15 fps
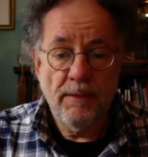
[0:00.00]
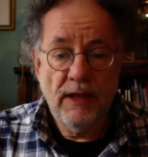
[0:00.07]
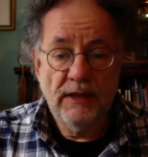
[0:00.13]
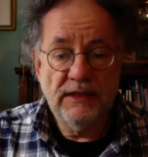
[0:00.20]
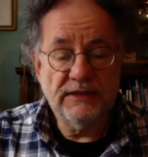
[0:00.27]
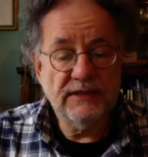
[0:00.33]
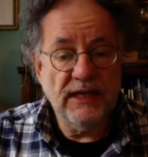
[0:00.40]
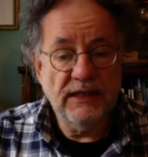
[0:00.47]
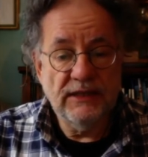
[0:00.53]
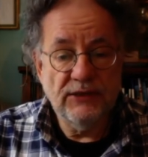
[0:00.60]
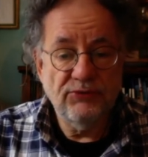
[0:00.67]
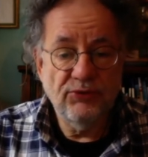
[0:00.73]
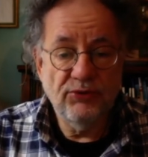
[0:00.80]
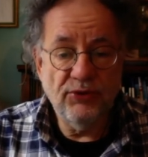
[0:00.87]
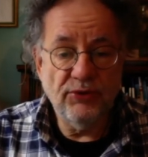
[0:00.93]
Das kann
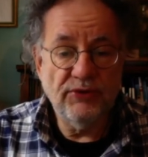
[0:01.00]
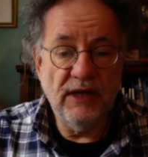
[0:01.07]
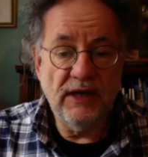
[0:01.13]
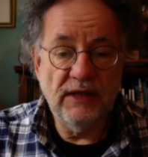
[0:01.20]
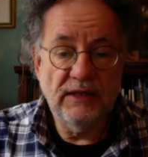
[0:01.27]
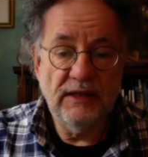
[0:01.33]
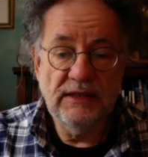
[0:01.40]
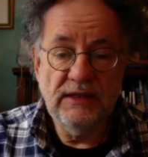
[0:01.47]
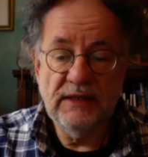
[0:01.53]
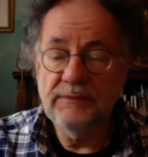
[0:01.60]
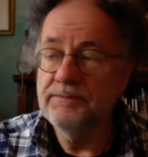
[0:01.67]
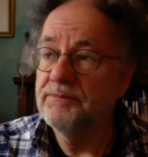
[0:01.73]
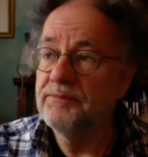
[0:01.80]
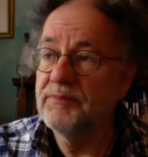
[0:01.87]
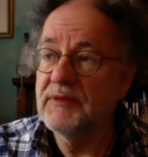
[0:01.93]
natürlich auch daran
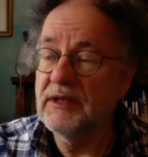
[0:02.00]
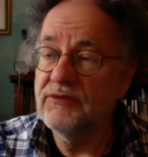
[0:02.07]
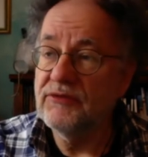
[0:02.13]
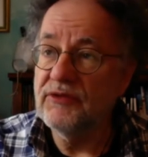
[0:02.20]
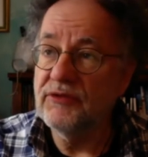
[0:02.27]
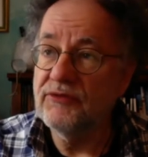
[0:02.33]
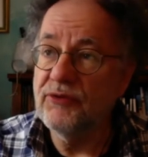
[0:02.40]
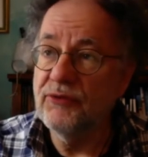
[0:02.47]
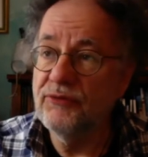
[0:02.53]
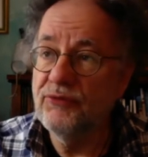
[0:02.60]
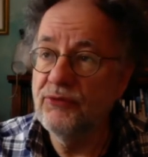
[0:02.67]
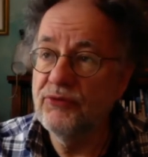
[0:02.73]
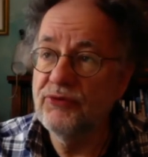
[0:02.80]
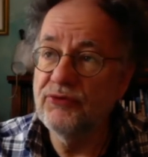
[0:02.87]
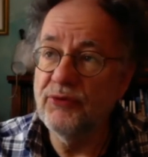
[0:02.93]
liegen, dass das
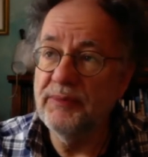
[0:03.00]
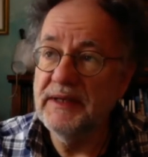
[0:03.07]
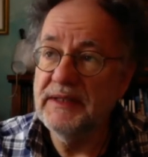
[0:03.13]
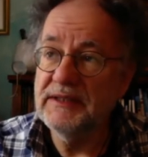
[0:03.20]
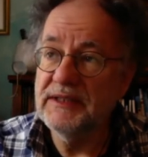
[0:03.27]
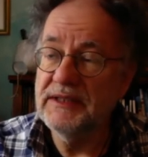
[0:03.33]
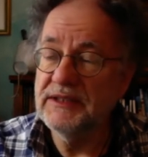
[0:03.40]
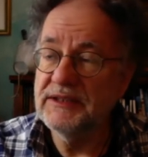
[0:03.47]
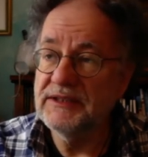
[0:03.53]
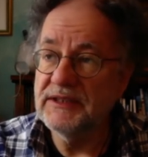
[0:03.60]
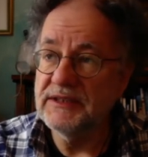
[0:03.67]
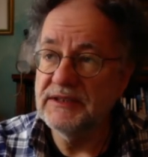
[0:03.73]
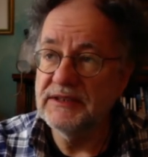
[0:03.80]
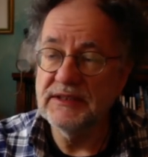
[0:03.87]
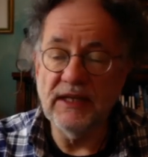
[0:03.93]
Gefühl so mächtig ist,
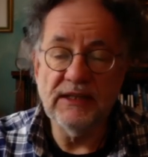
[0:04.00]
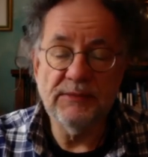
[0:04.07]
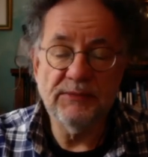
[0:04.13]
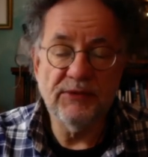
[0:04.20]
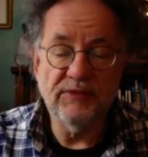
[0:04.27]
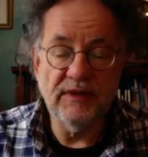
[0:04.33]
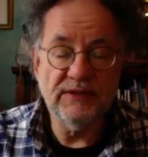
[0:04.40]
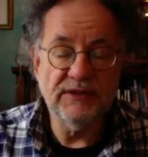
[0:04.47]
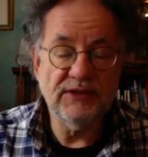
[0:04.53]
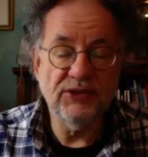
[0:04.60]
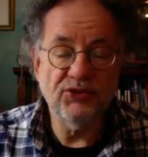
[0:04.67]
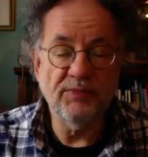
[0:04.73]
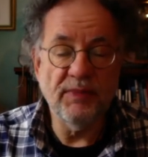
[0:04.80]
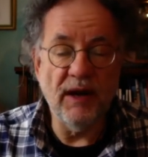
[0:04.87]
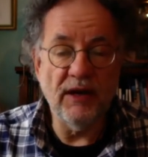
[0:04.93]
dass es einem quasi die
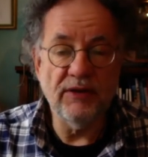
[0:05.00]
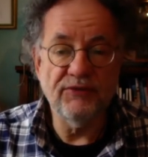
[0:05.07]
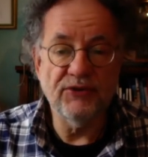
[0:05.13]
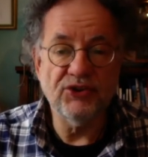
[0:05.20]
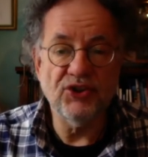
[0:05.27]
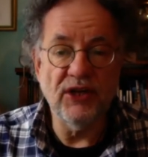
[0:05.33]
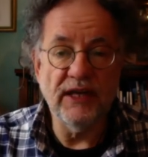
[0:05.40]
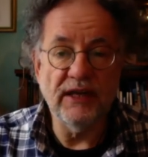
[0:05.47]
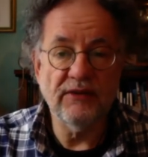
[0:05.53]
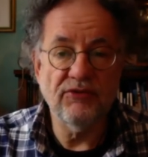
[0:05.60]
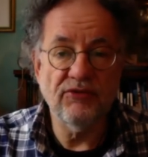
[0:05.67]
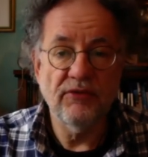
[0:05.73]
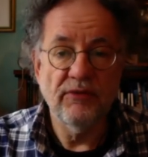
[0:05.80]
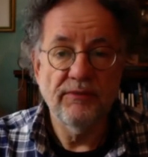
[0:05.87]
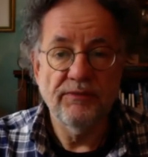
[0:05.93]
Sprache
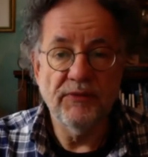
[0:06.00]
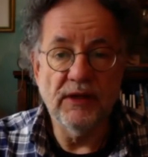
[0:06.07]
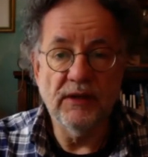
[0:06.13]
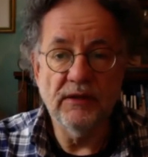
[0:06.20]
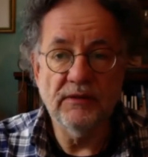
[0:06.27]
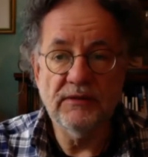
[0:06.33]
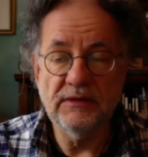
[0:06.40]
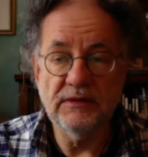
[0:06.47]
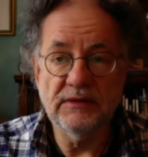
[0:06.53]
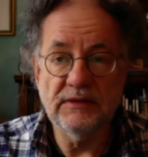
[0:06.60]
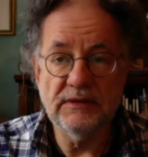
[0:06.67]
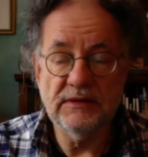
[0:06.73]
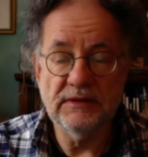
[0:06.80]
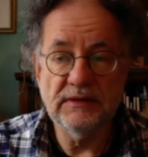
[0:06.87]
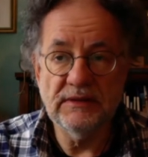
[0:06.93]
verschlägt. Ja,
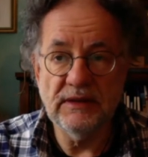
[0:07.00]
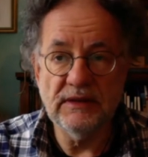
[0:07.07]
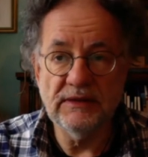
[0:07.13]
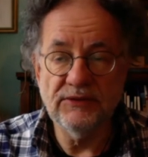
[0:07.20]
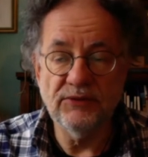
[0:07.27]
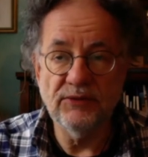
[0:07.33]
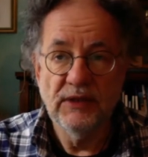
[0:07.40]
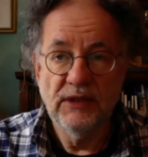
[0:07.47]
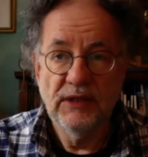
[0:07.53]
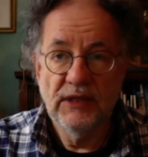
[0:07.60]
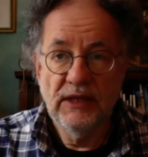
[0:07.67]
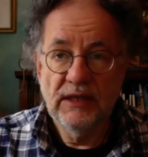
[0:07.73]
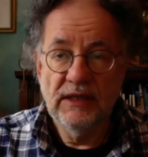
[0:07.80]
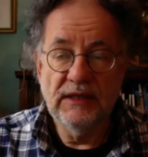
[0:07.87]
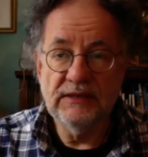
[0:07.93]
also
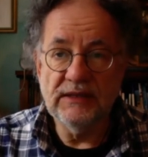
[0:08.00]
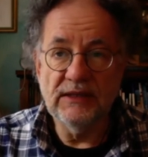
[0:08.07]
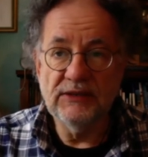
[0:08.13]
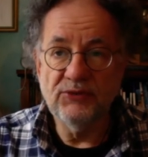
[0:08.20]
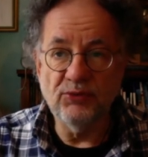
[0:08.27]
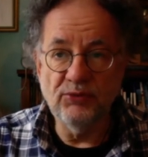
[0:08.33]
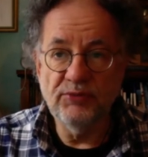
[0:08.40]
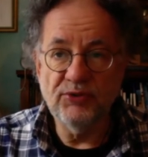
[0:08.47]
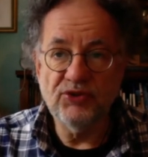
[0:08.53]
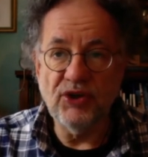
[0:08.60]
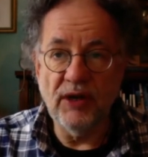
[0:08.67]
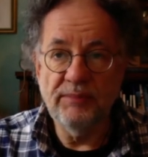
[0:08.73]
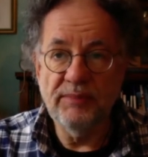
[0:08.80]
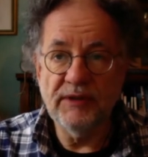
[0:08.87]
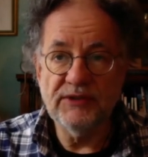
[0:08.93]
es als
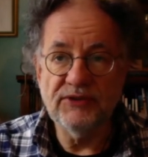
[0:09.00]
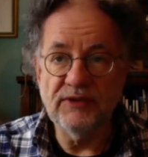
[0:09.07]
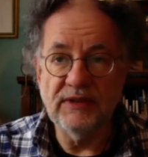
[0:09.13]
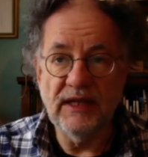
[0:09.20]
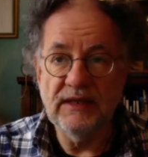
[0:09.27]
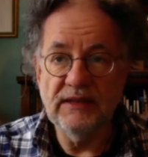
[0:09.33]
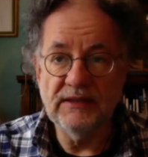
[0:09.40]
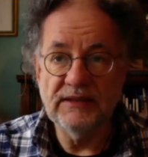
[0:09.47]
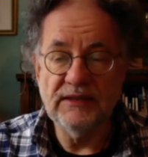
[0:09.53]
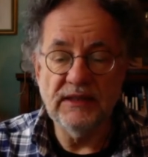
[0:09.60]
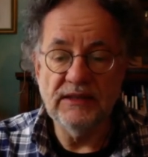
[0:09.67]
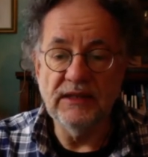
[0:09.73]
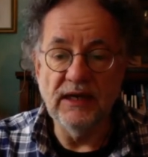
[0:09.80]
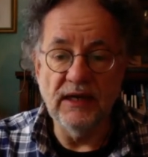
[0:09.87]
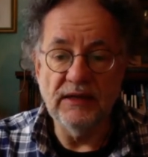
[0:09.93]
unbeschreibbar zu nennen, ist dann
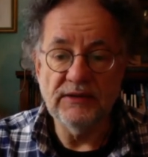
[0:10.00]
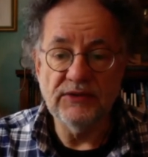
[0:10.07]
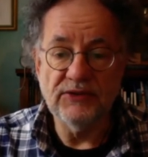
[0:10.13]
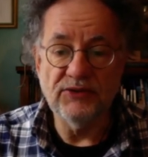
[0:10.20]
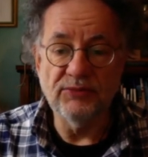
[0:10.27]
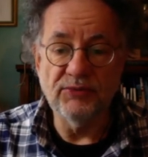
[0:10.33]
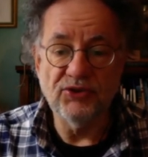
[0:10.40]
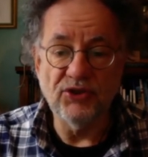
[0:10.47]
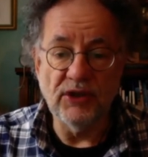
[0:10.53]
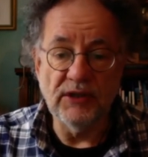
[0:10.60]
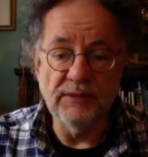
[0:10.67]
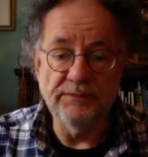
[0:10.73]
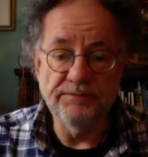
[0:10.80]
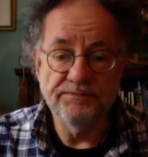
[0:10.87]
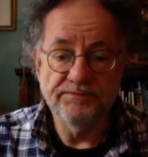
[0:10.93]
die Art, es zu
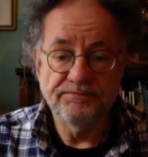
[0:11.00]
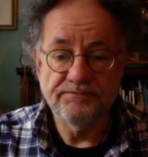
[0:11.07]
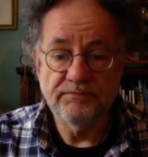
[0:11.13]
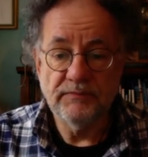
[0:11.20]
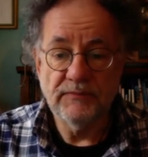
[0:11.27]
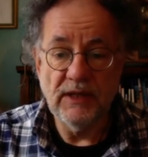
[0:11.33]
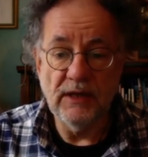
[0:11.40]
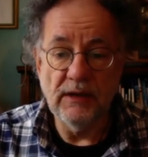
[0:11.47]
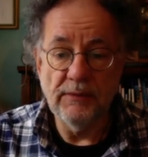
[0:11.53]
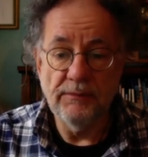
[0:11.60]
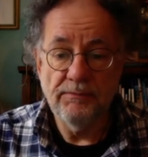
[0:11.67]
beschreiben. Ja.